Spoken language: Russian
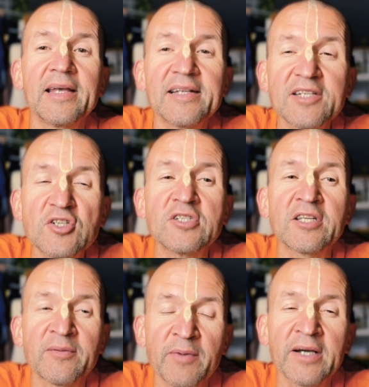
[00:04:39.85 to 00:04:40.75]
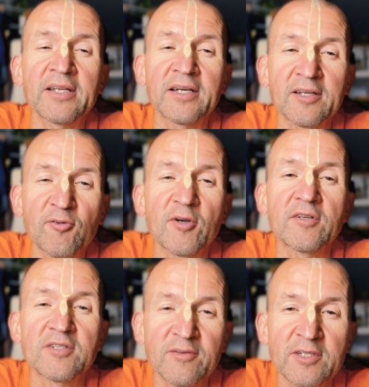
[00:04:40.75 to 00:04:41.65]
Чистая бхакти, которая
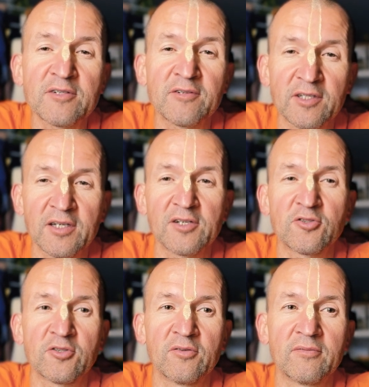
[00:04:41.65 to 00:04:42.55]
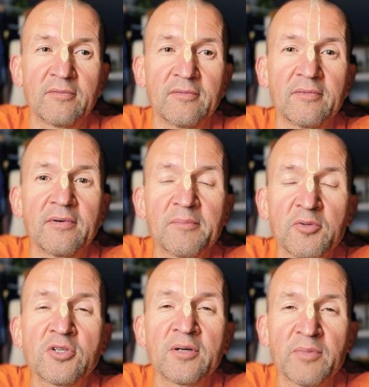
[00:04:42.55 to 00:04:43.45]
связывает Кришну,
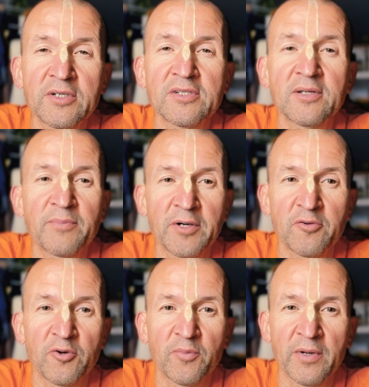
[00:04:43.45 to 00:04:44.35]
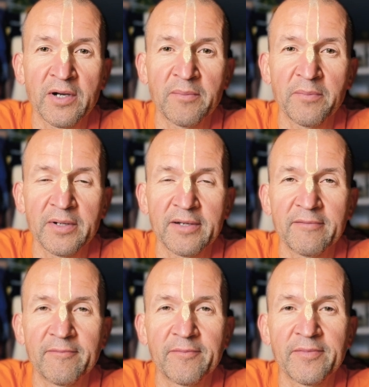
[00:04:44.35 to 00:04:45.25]
можно обрести по гуру Парампаре,
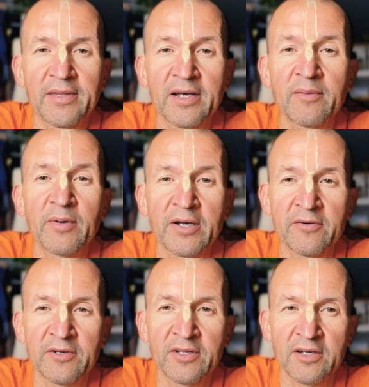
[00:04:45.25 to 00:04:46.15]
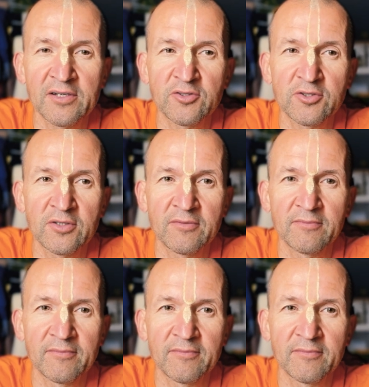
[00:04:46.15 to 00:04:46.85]
от Бхагавана Кришну.